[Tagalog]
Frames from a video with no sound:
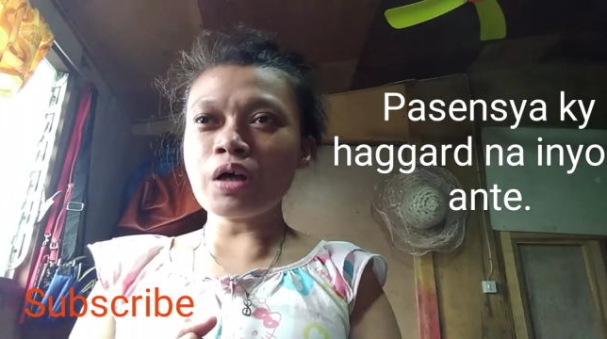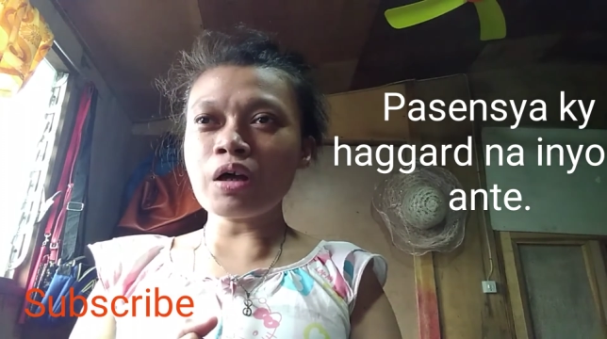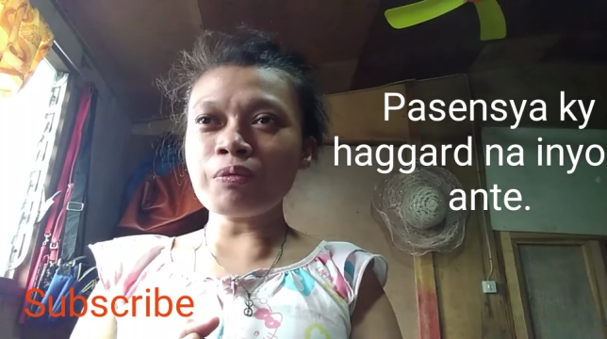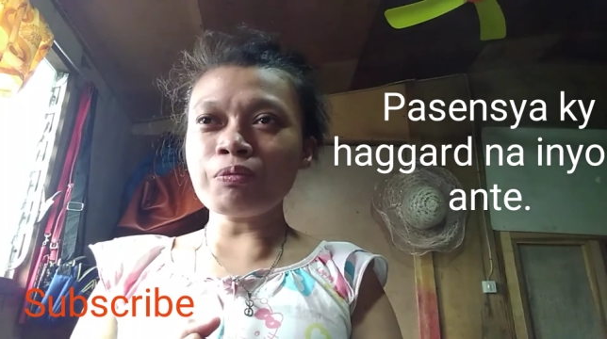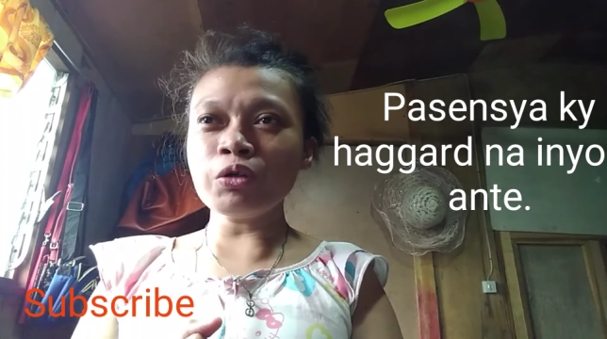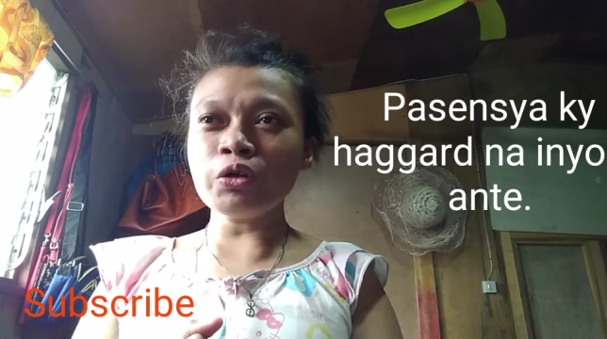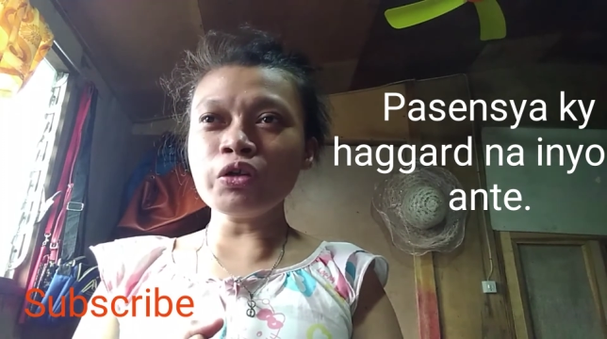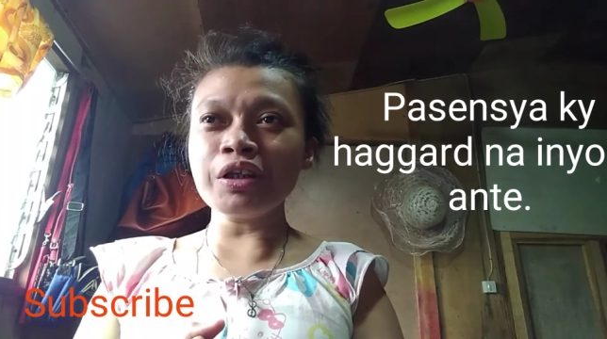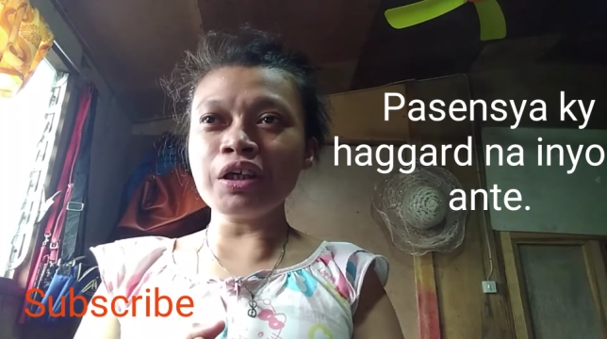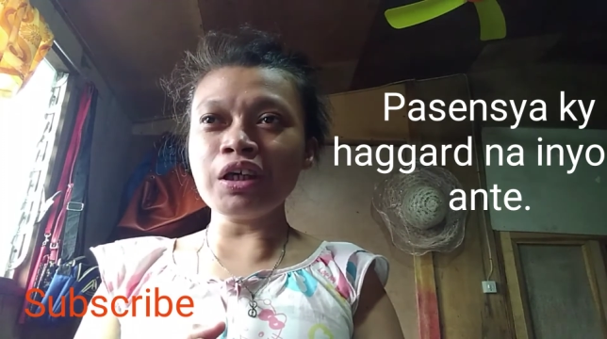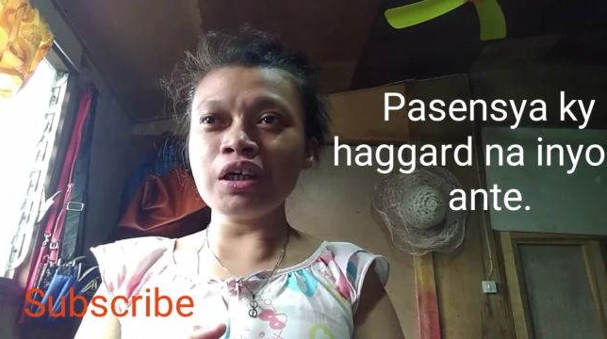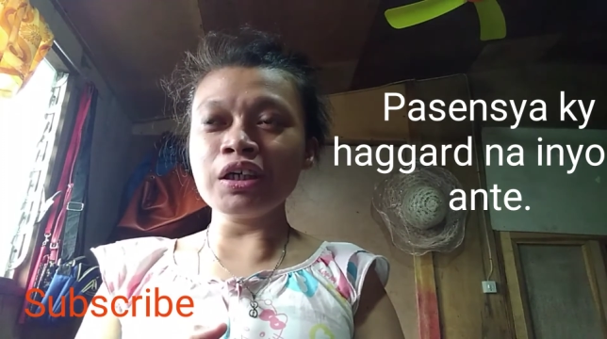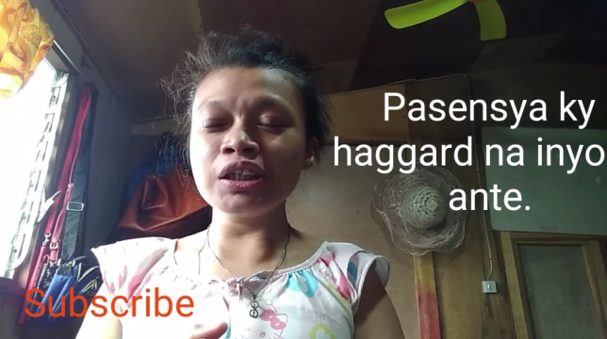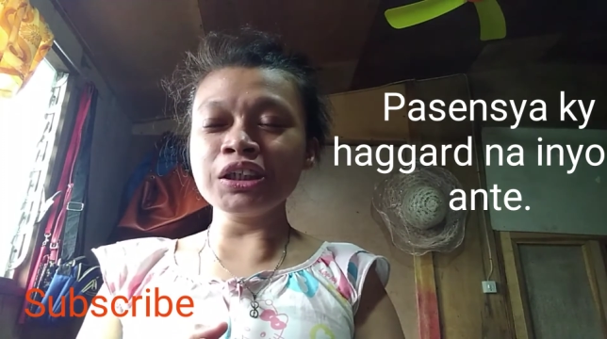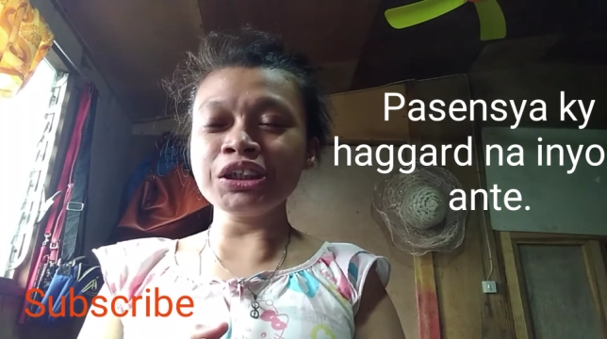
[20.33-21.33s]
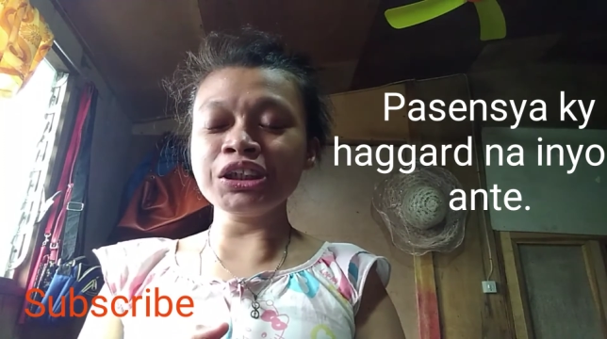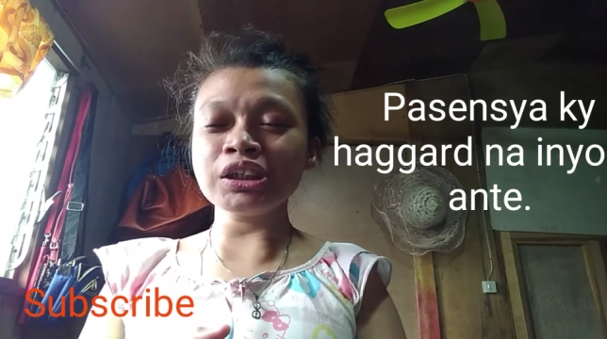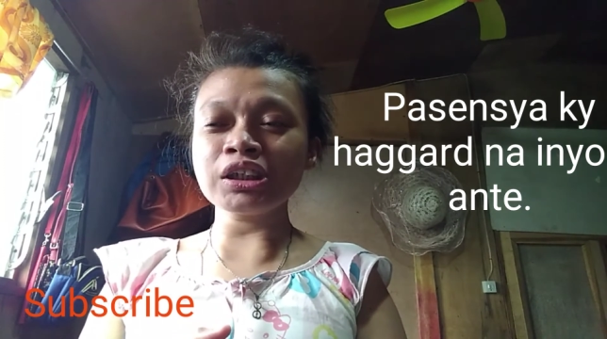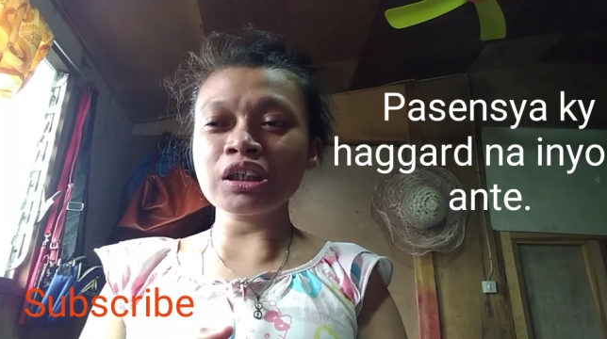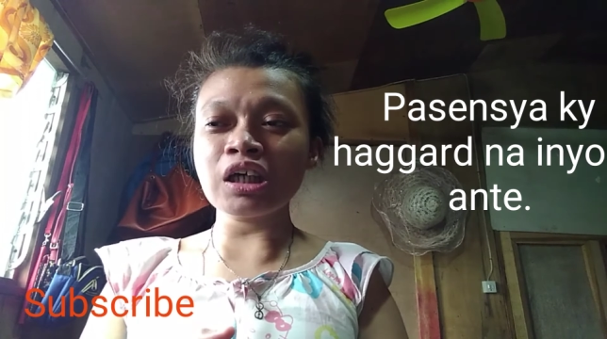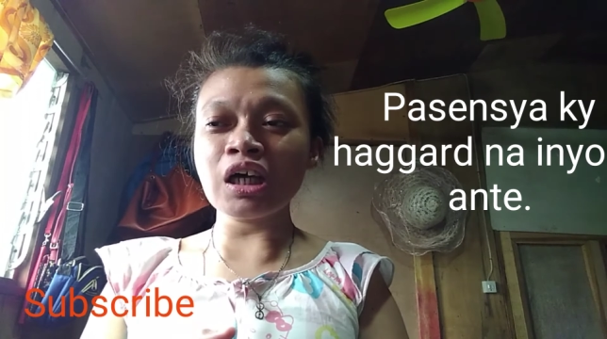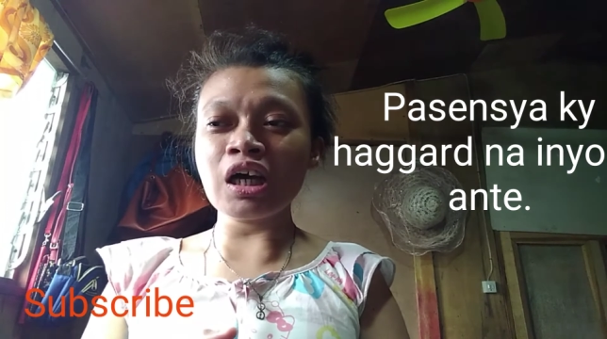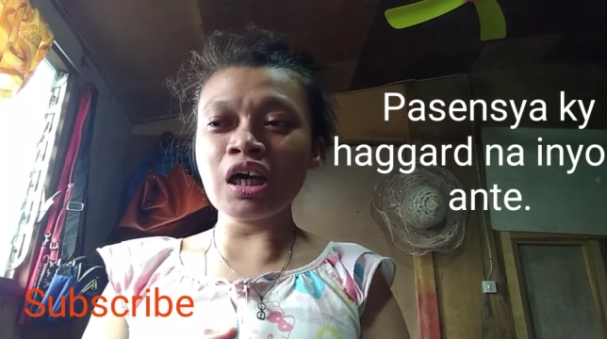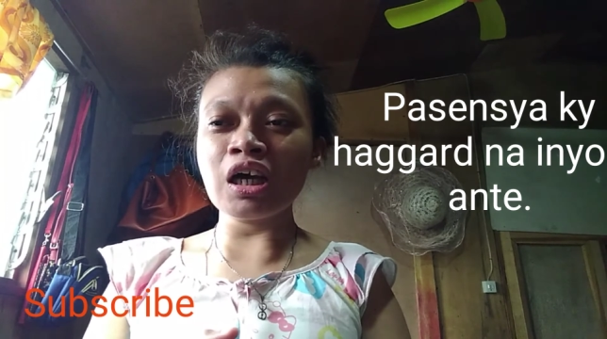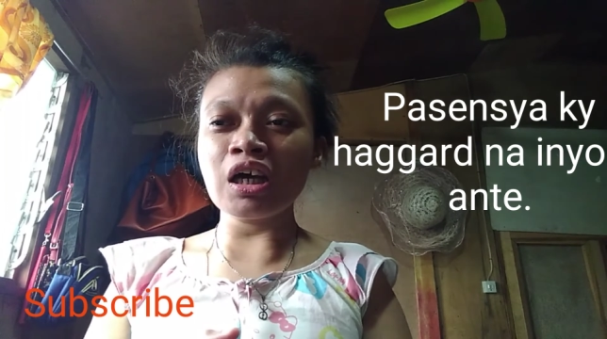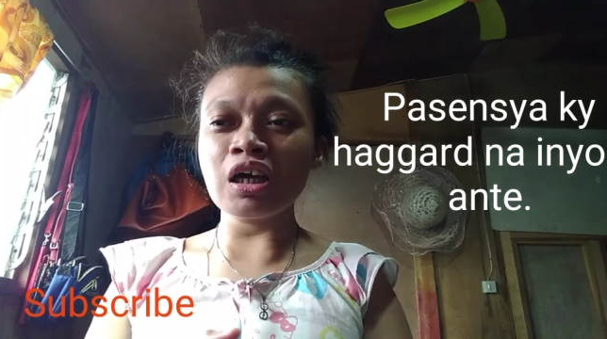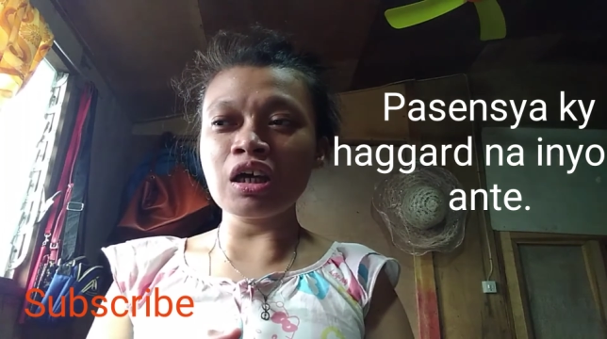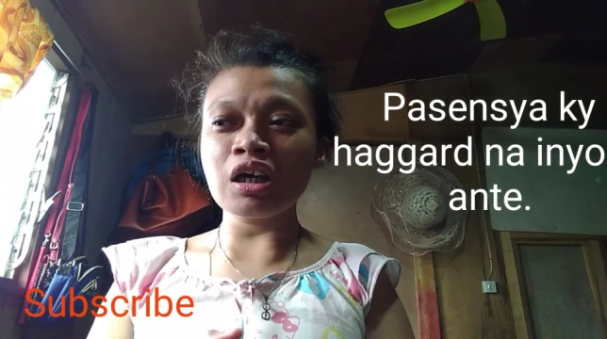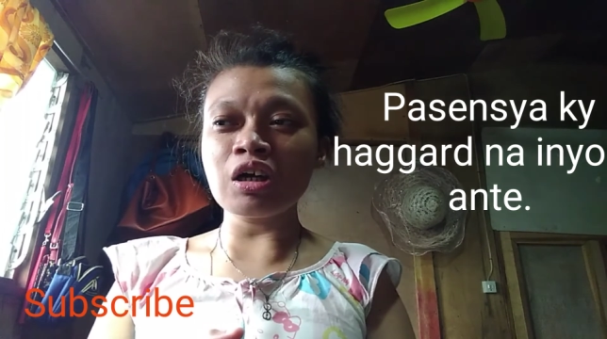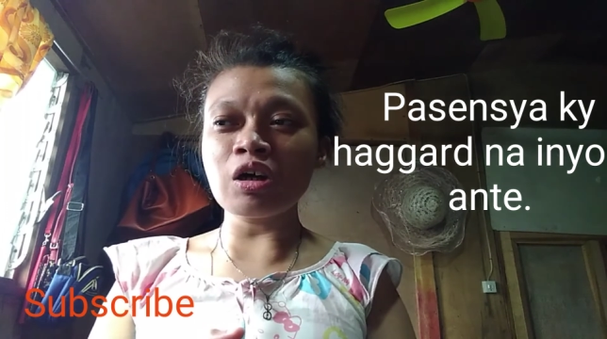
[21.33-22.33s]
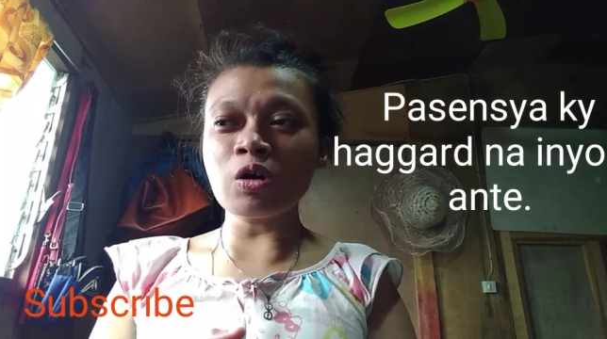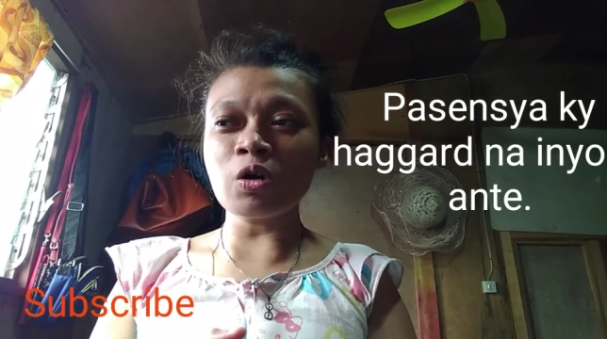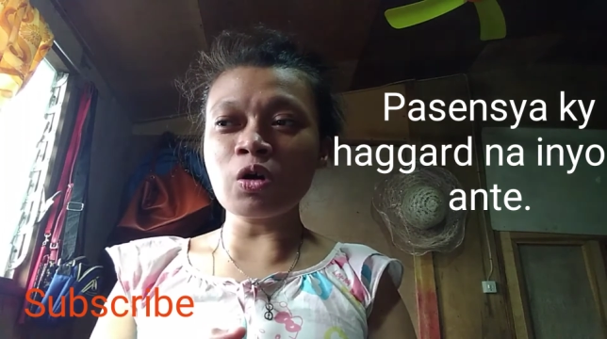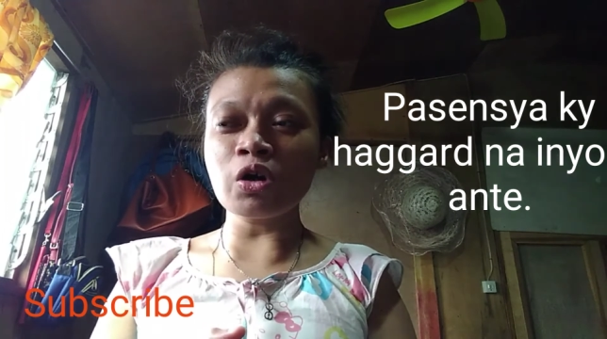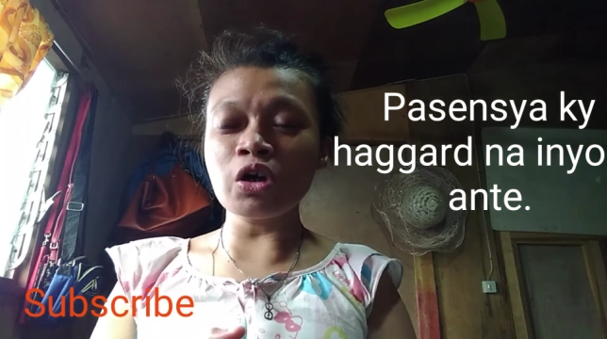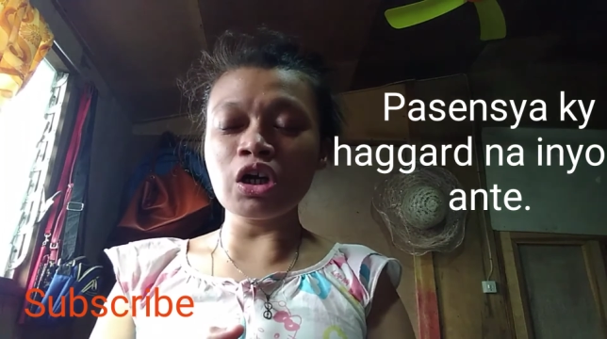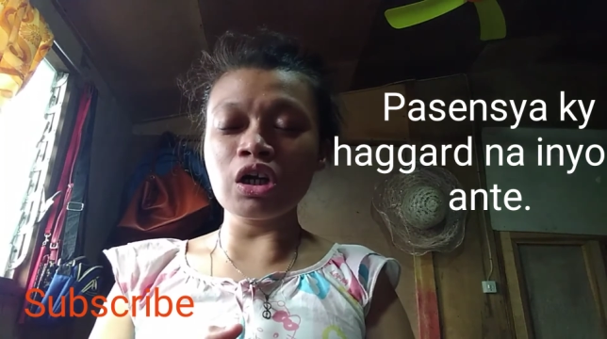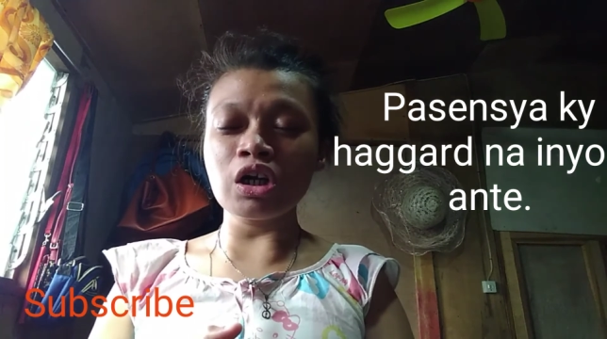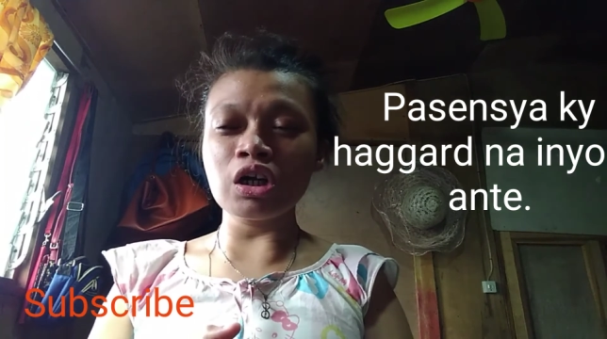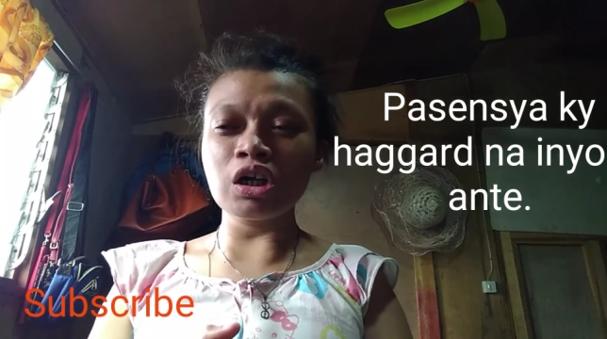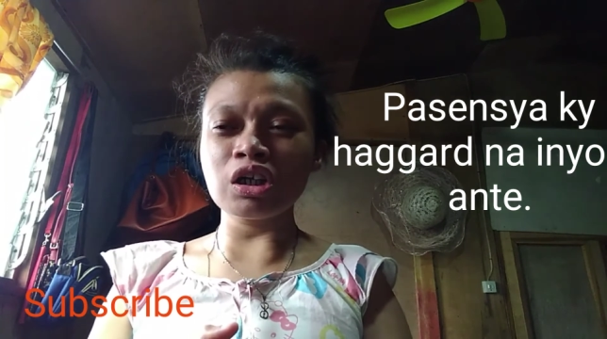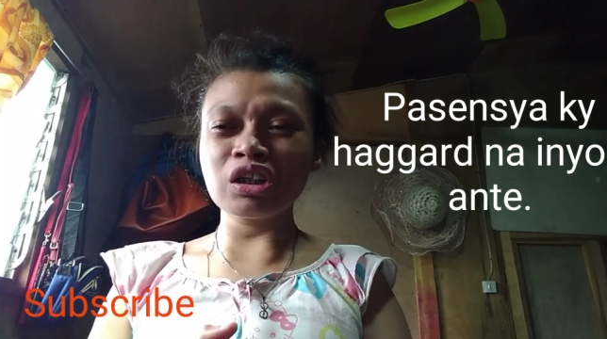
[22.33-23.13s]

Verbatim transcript: a few days kay or